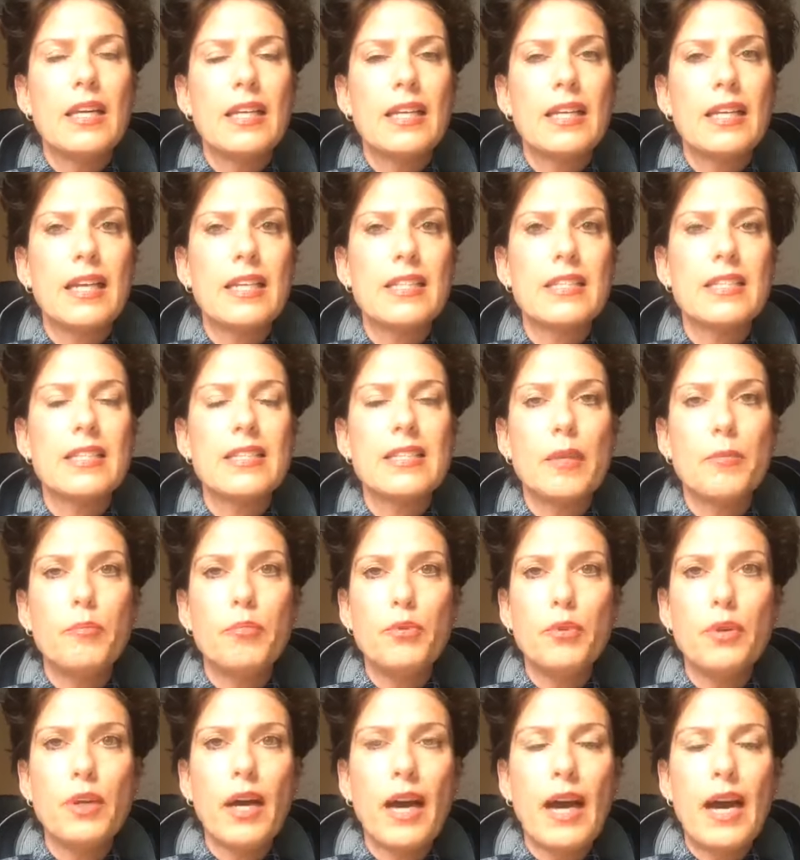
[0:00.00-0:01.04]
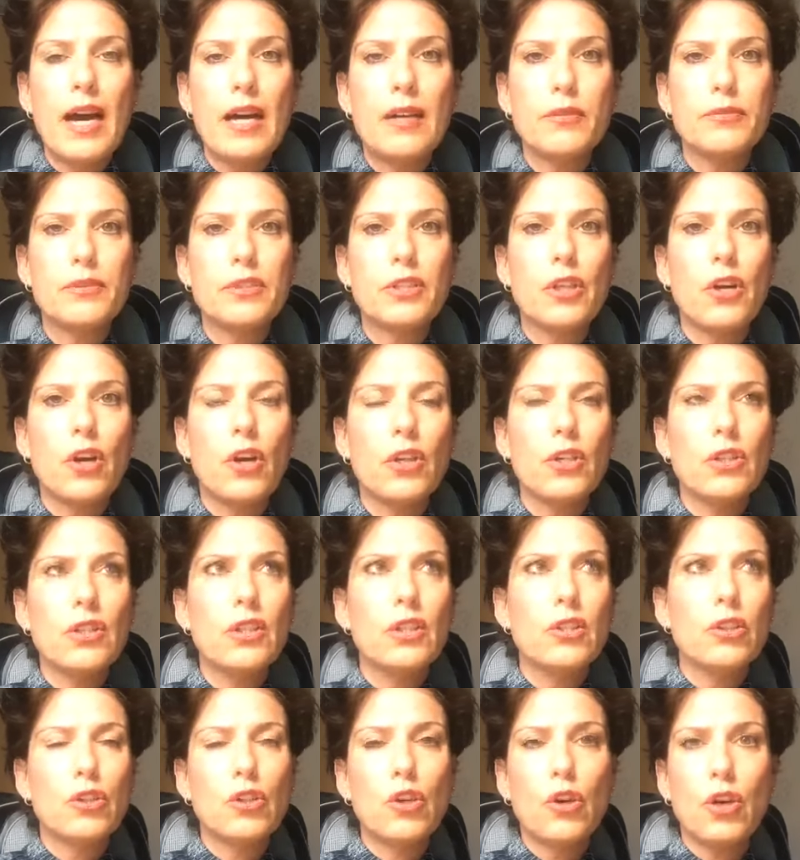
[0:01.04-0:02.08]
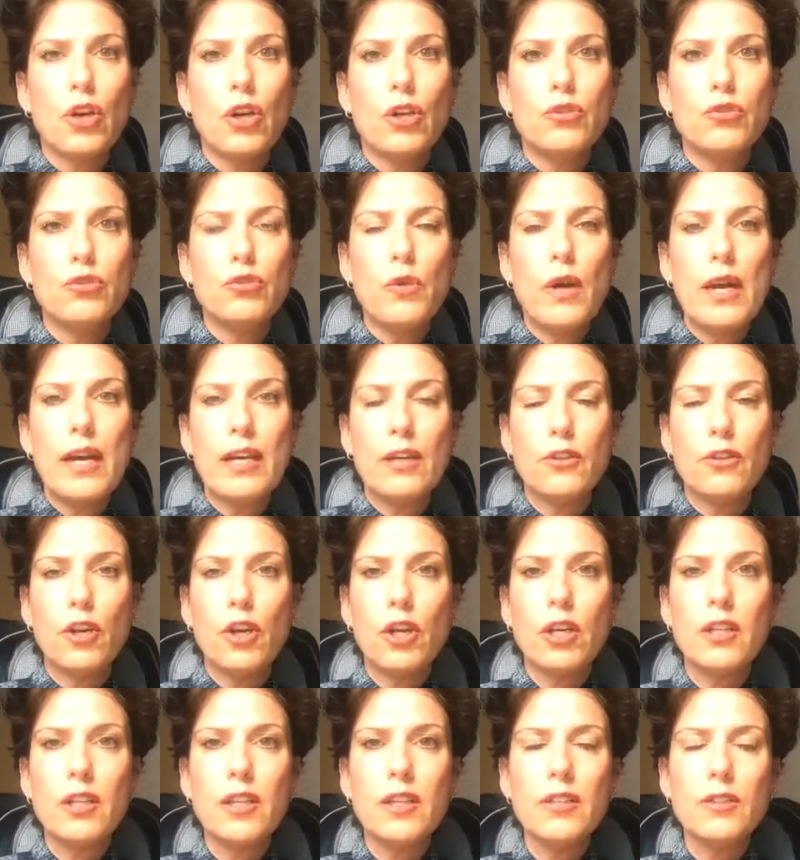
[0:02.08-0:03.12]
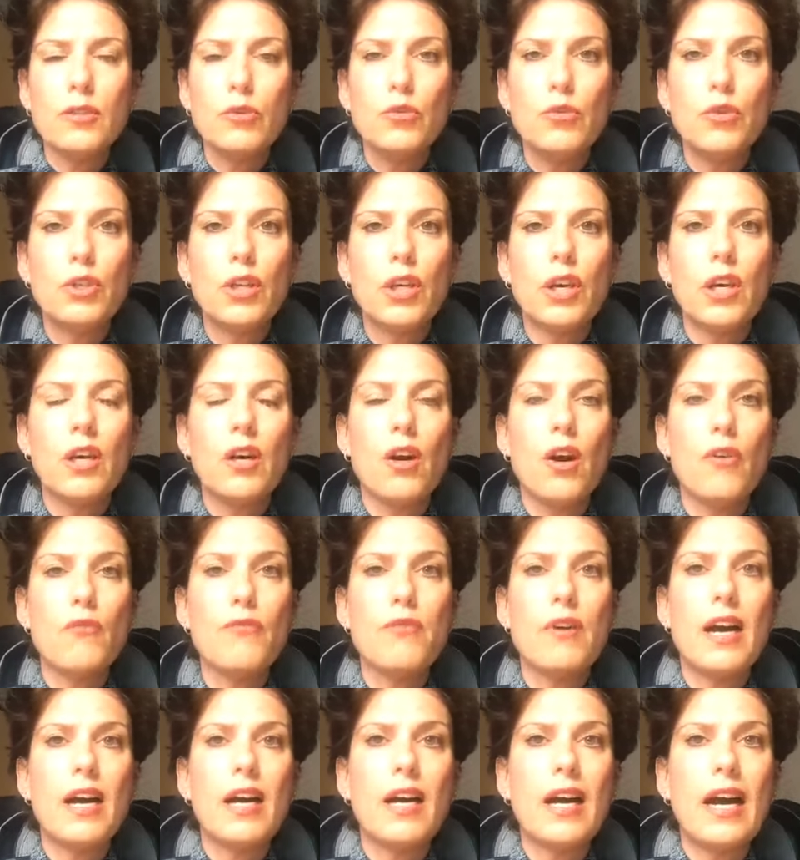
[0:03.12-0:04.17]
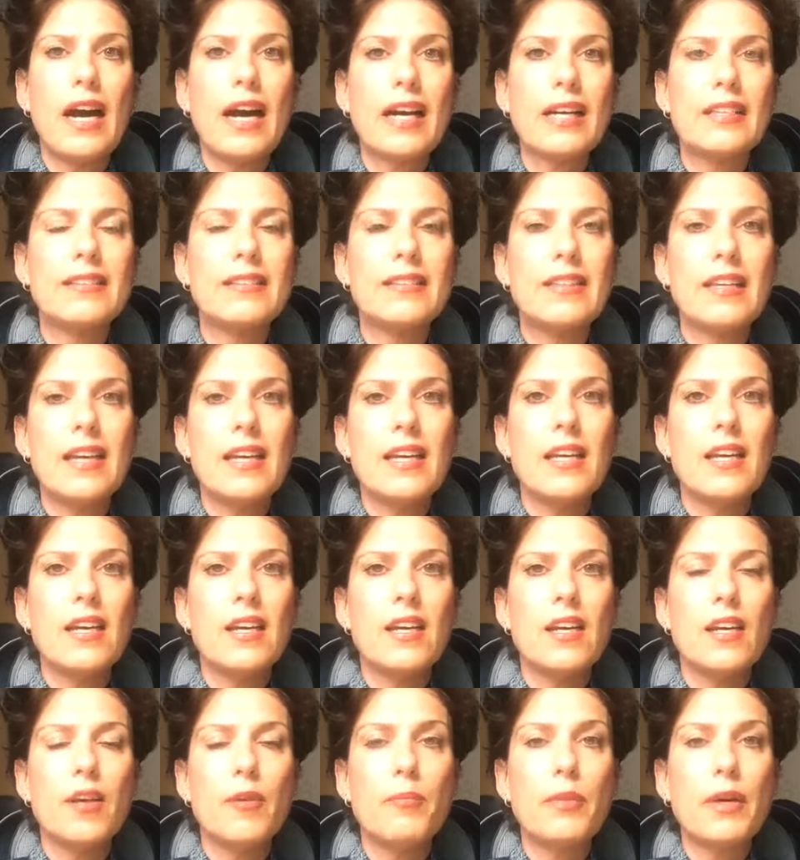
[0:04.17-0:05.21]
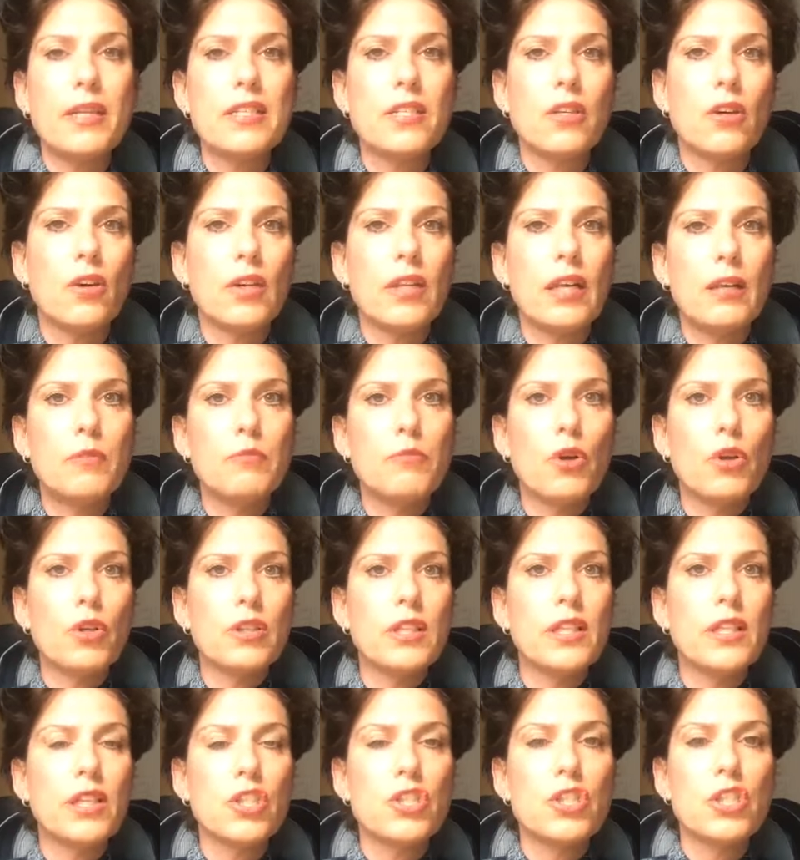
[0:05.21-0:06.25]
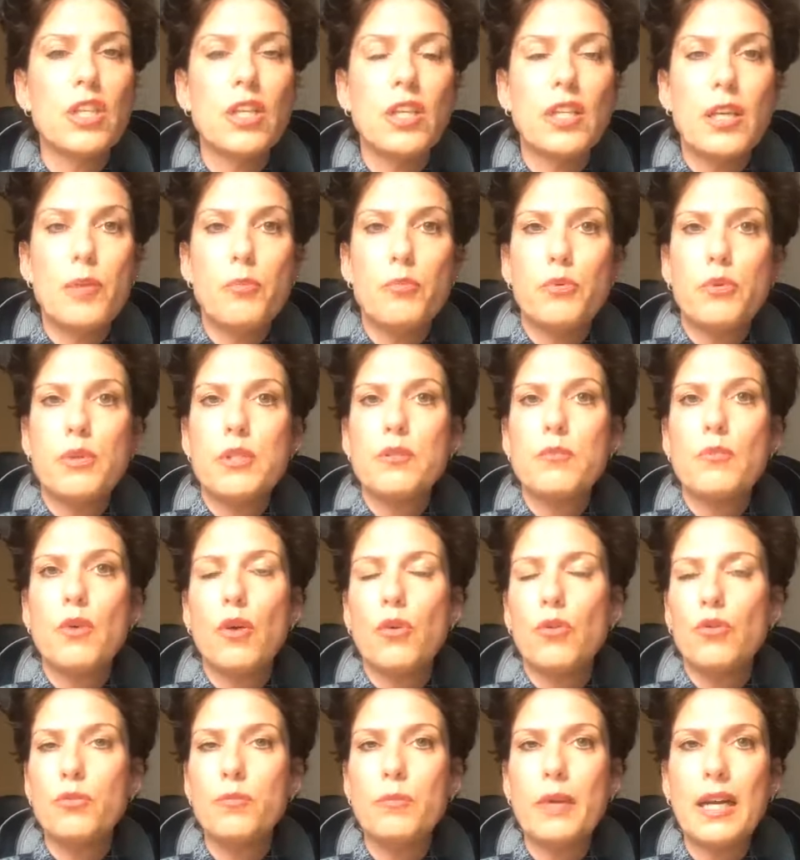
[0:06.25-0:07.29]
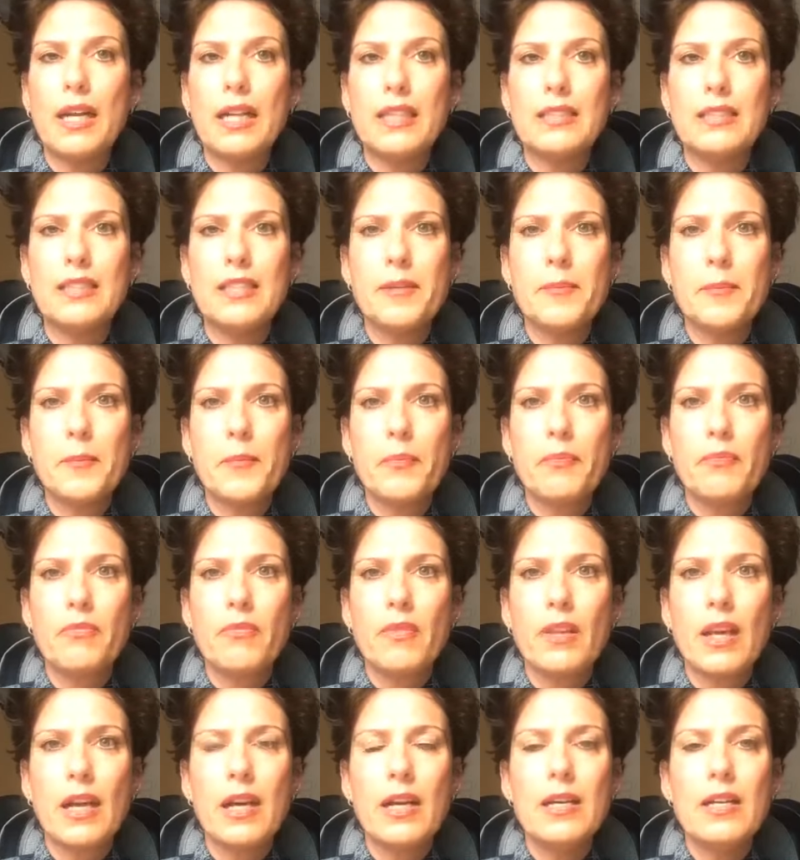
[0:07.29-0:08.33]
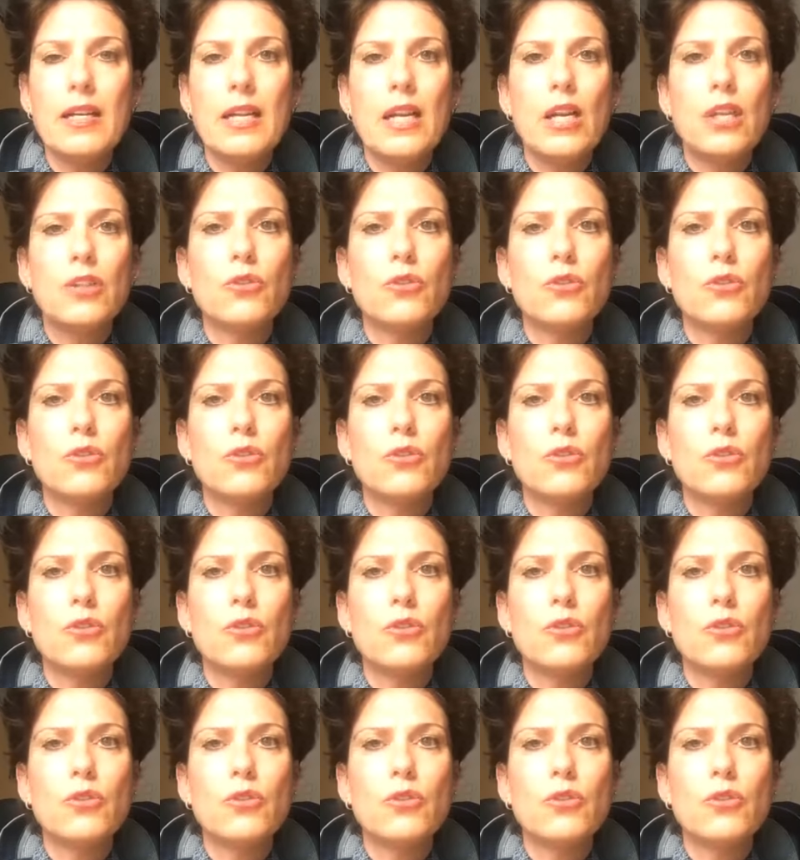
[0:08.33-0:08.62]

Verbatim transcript: Qu'est-ce qui c'est plus grave Que tout est en ordre ou qu'on va arrêter euh, parce qu'on a un manque d'énergie, un épuisement ou une maladie hein?